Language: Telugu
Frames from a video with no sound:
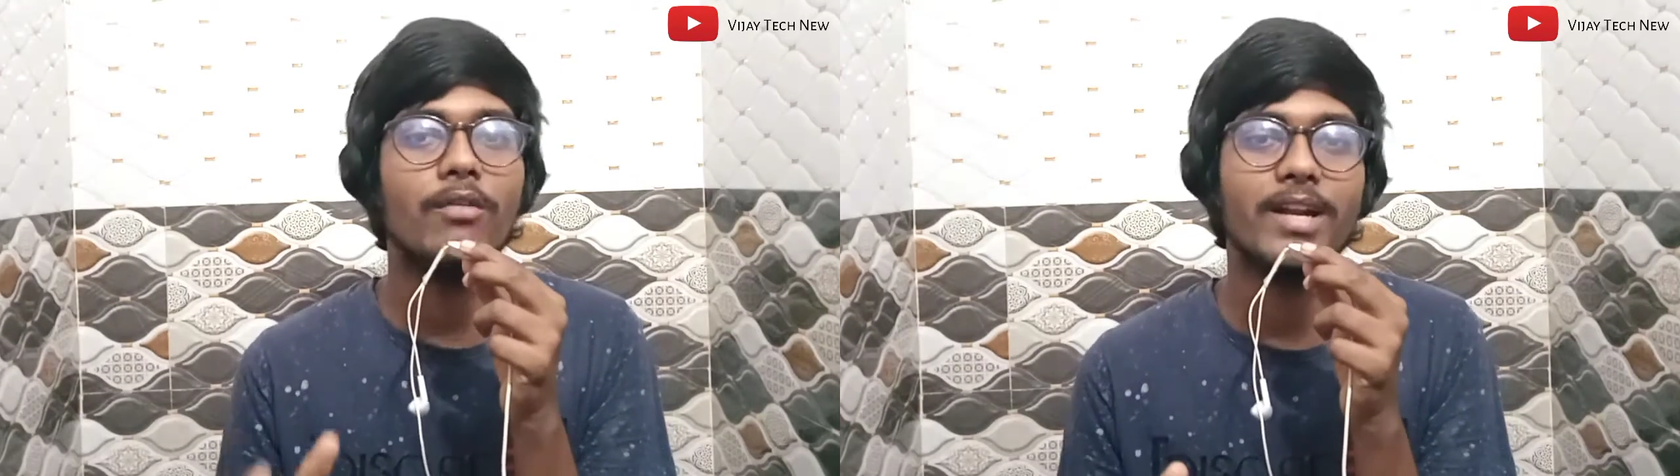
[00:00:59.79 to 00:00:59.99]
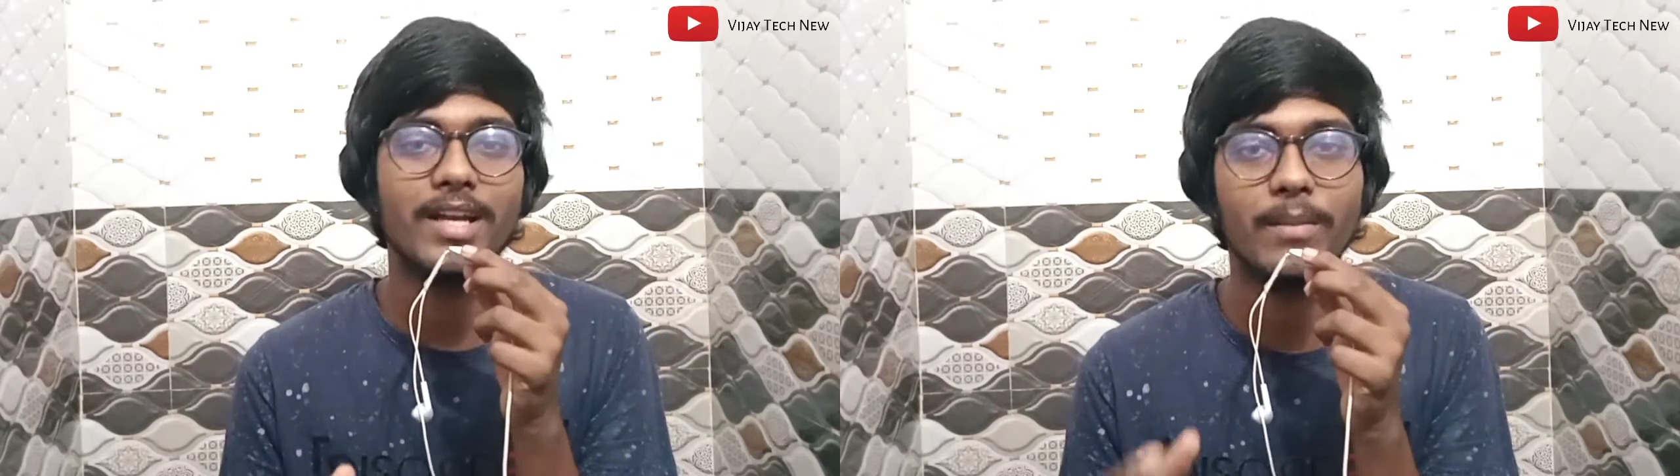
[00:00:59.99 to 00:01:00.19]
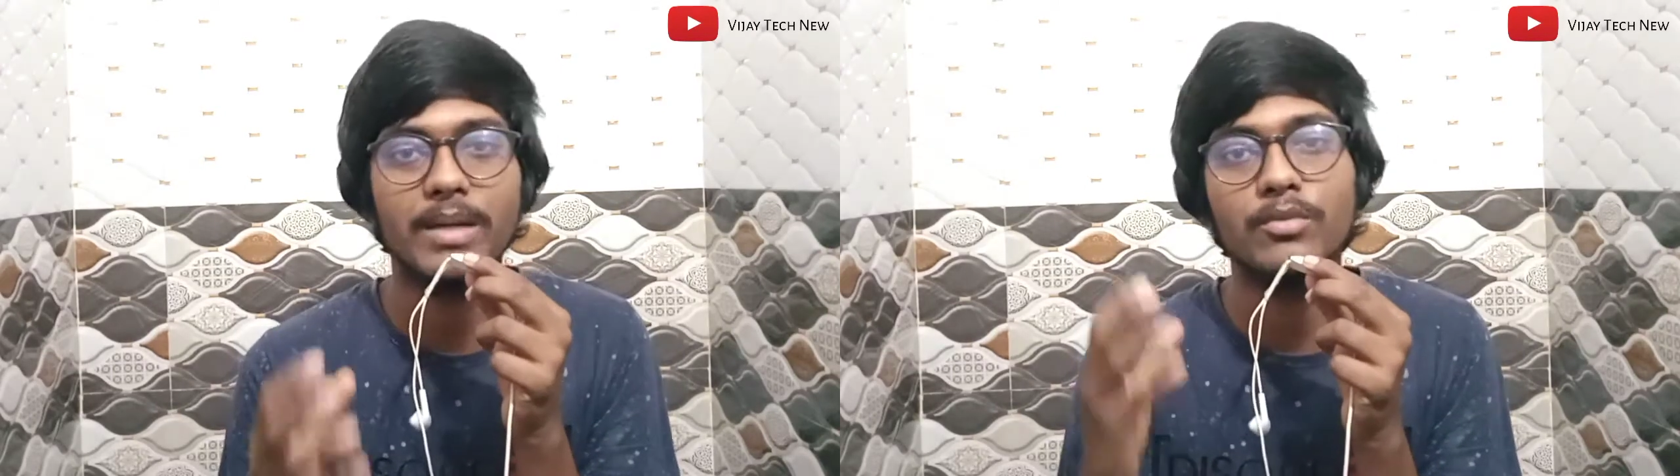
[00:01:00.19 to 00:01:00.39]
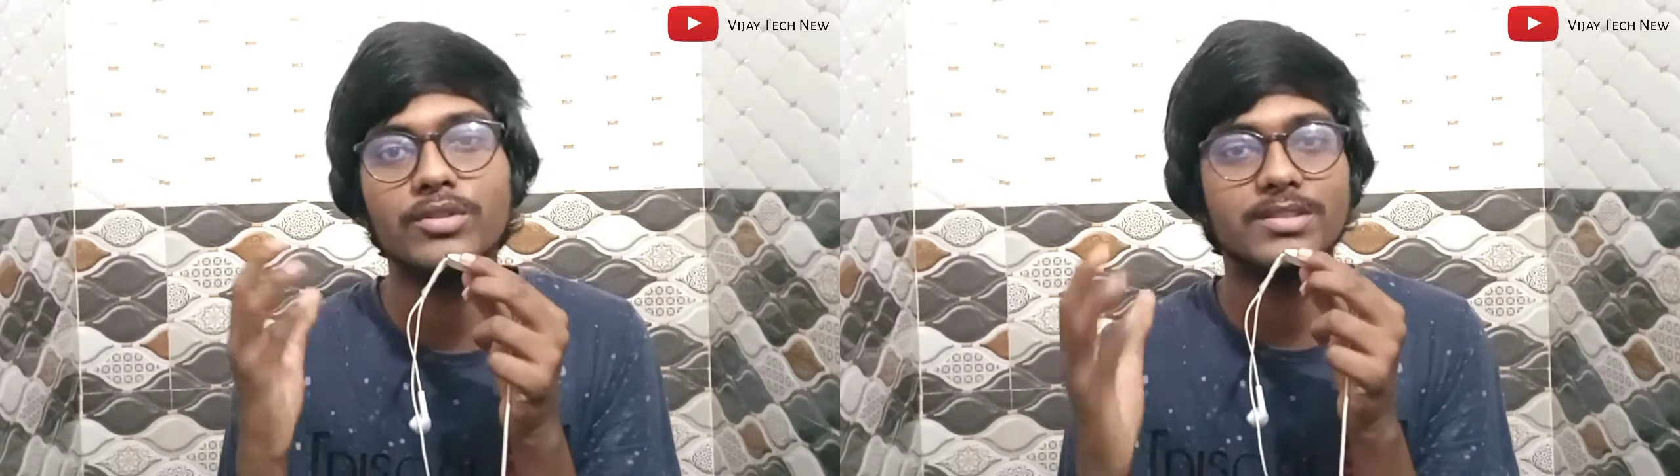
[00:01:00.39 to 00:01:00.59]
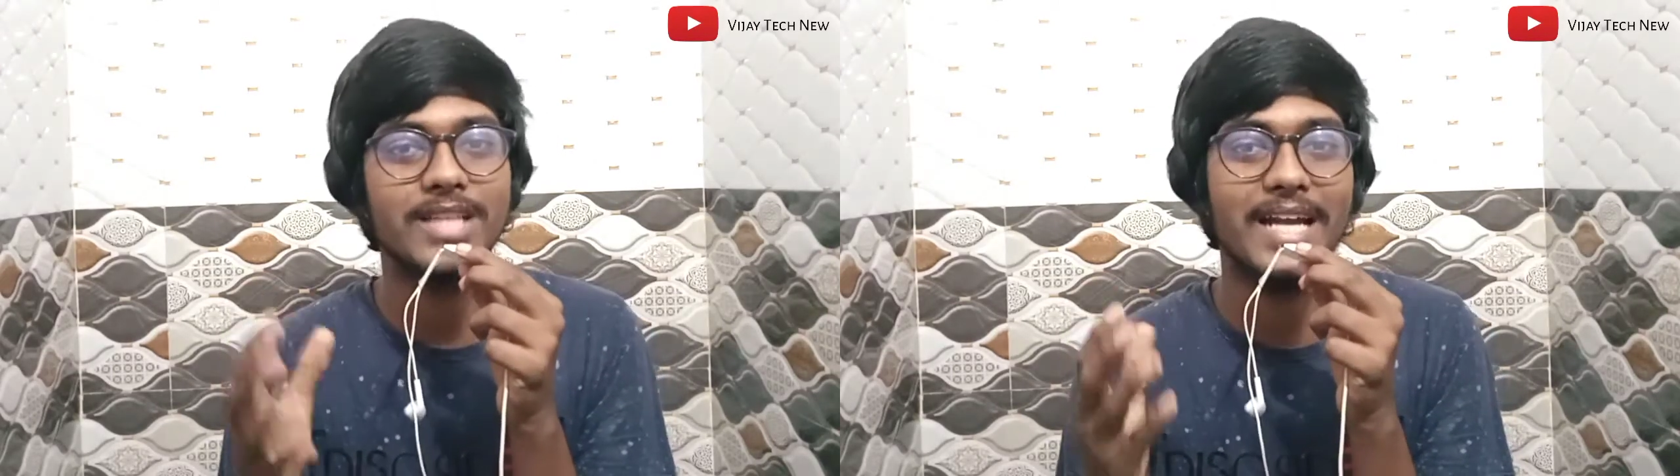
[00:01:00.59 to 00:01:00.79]
ఓవరాల్గా మనము
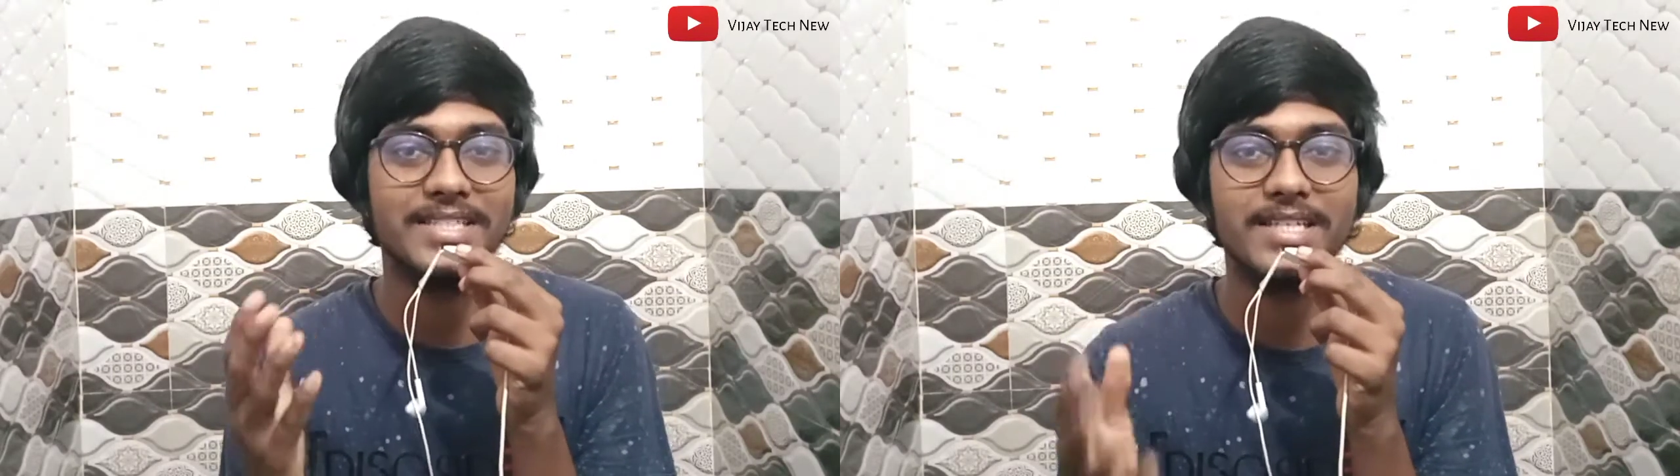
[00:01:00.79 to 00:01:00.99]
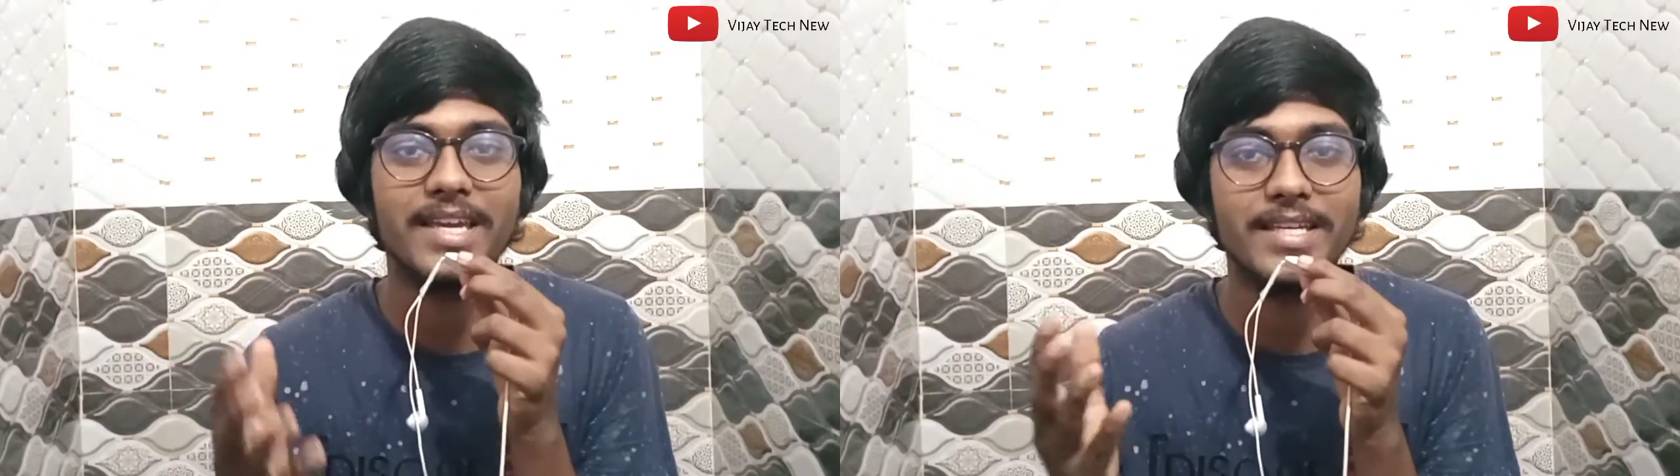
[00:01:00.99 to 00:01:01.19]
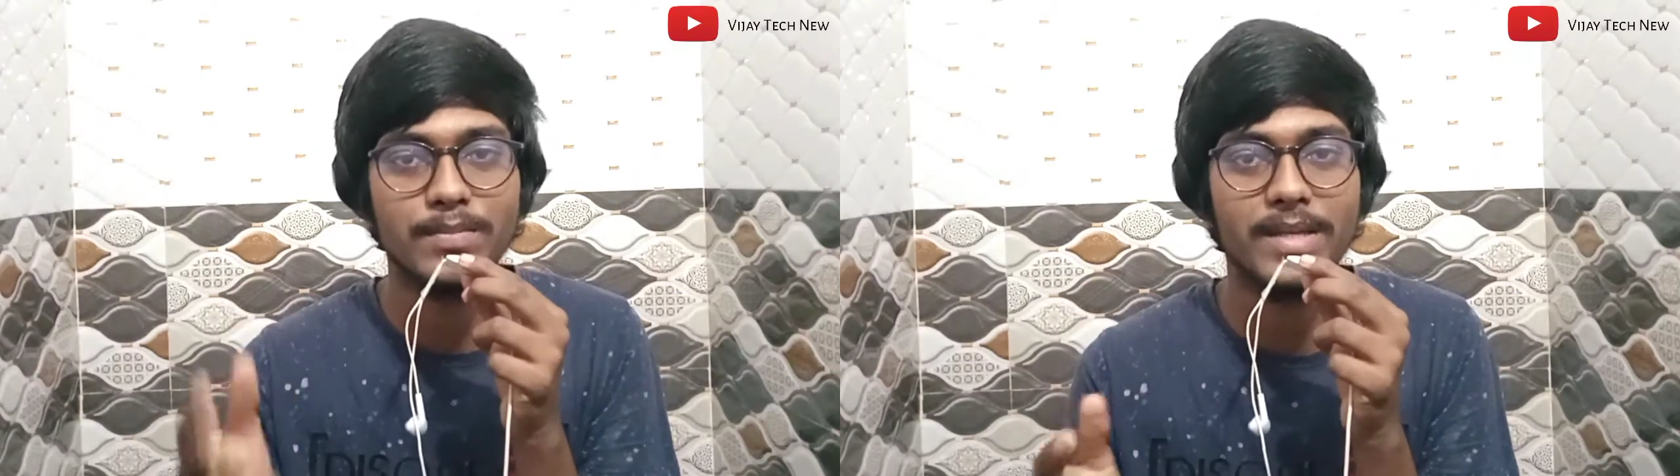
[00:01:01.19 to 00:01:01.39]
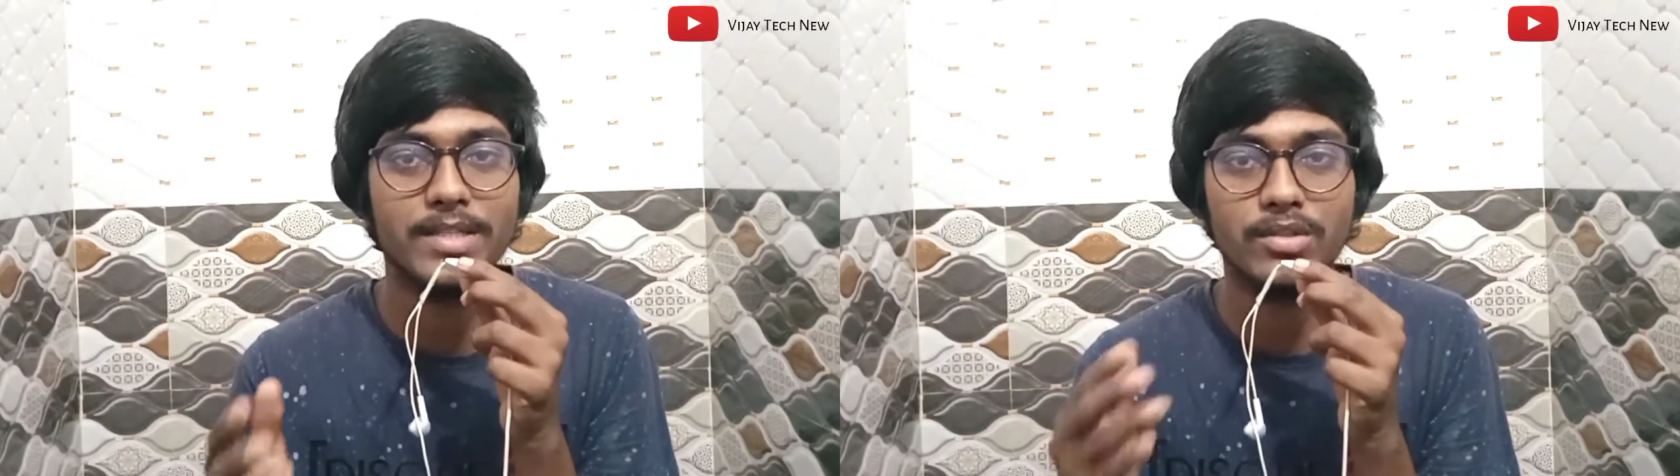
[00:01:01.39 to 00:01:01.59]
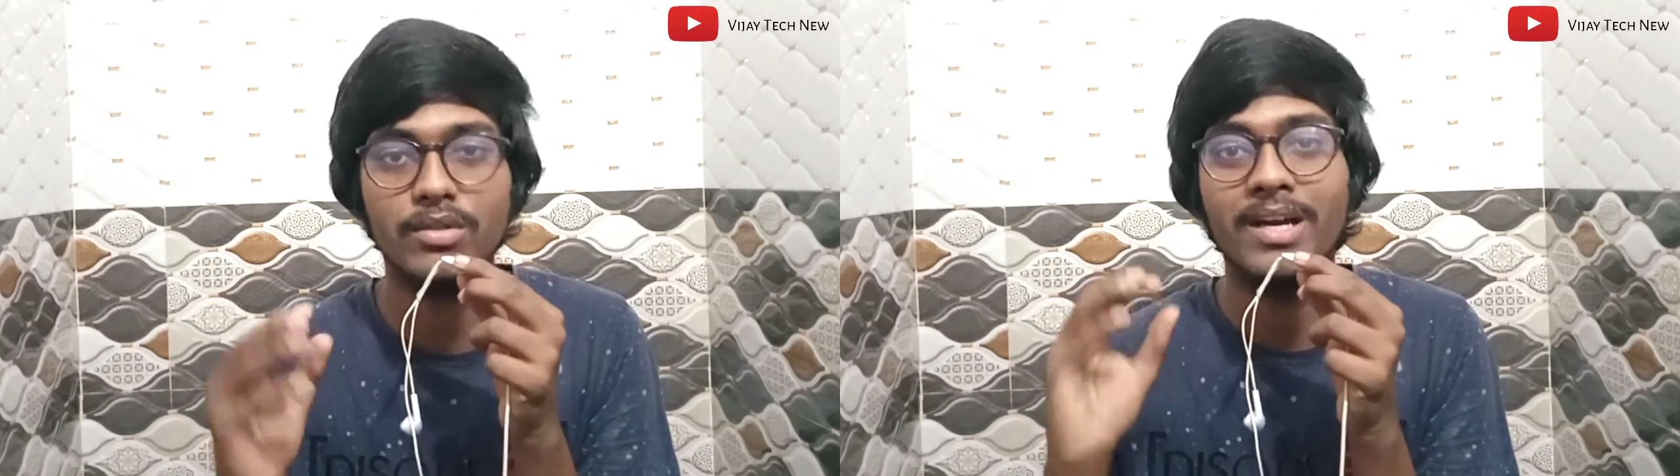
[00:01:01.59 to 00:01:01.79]
ఛార్జింగ్ కేస్
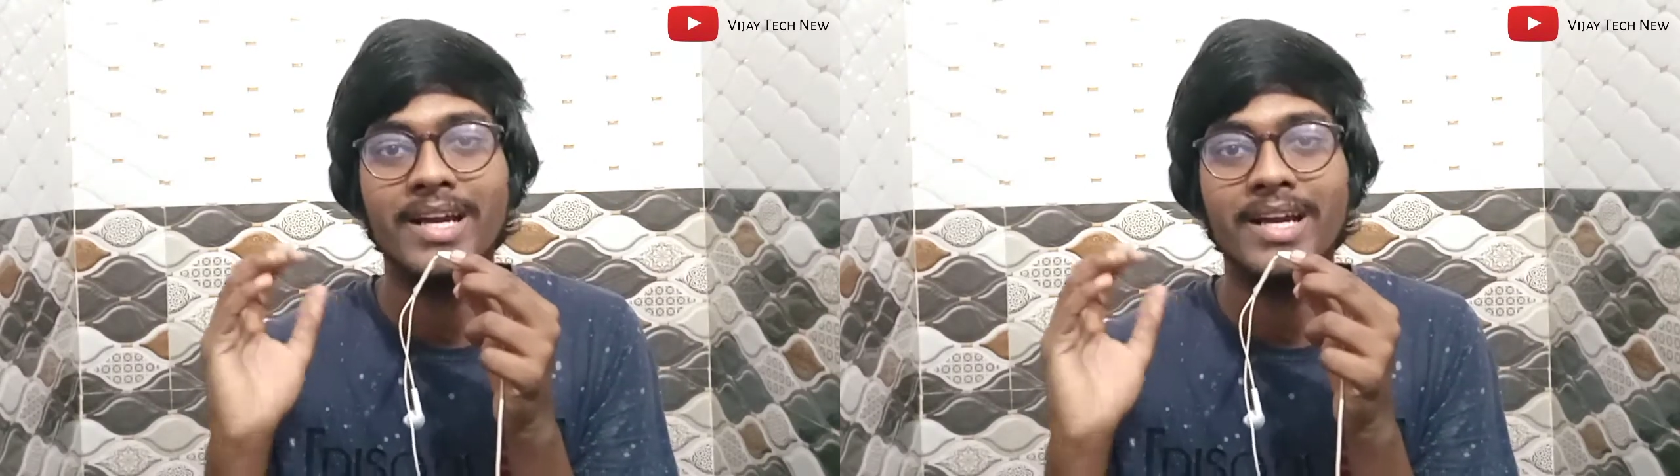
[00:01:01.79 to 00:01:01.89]
ప్లస్